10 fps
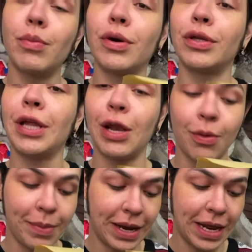pues
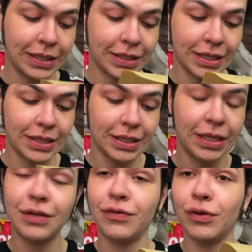bueno, tuvo
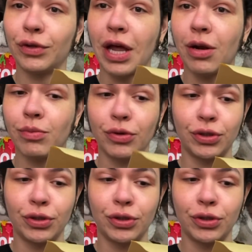un problema